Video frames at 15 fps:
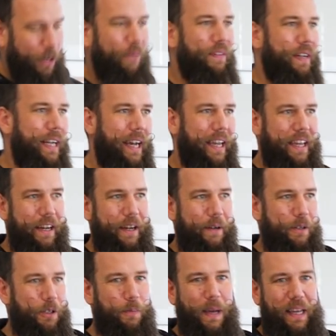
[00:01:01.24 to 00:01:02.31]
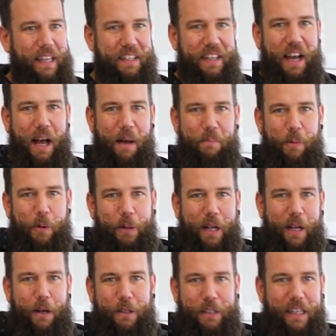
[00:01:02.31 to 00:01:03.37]
ob wir nachher Spaghetti haben
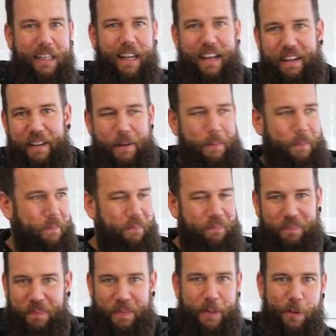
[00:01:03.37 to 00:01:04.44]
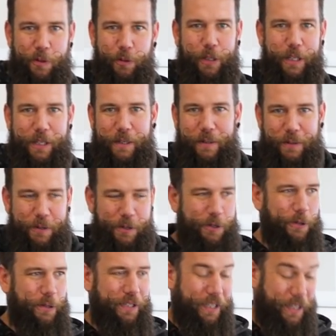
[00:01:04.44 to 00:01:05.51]
oder lauter kleine
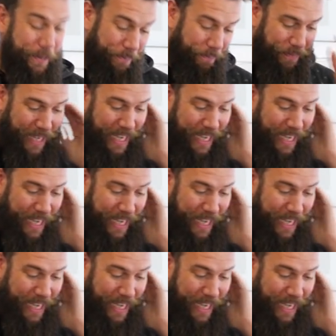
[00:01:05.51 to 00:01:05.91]
Nudelstückchen.